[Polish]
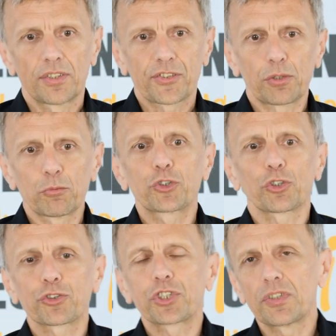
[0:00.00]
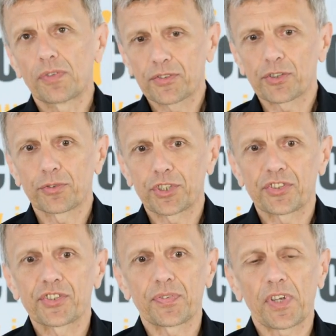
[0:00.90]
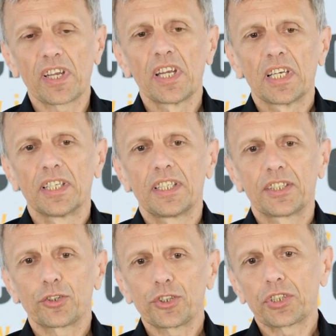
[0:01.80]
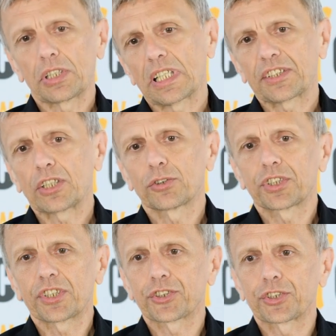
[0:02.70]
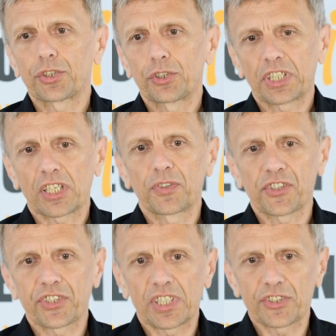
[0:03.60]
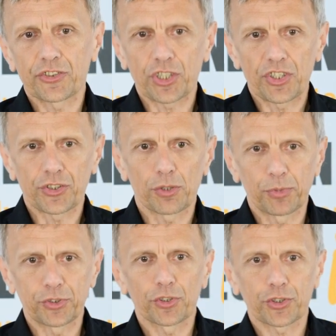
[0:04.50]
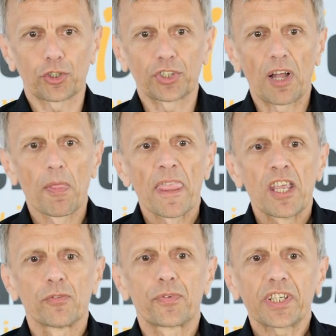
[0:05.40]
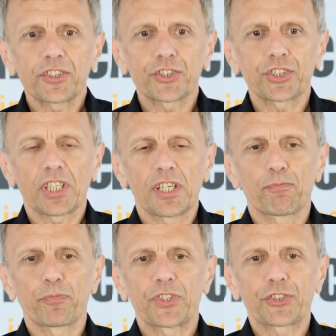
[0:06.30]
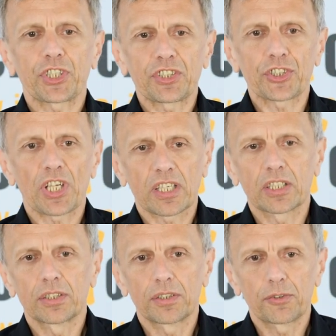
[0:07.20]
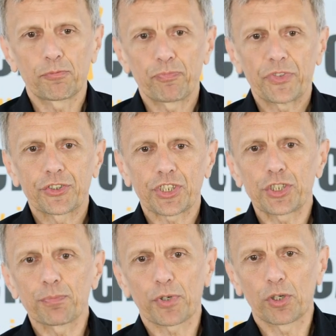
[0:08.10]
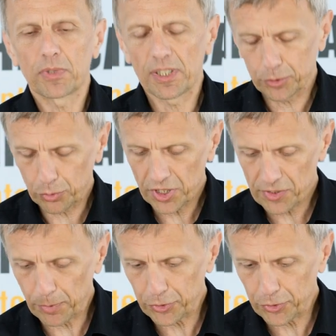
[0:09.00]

są uciążliwe w sąsiedztwie, no i dlatego też ta kwestia jest często podnoszona. Wreszcie trzecia, trzeci problem, który jest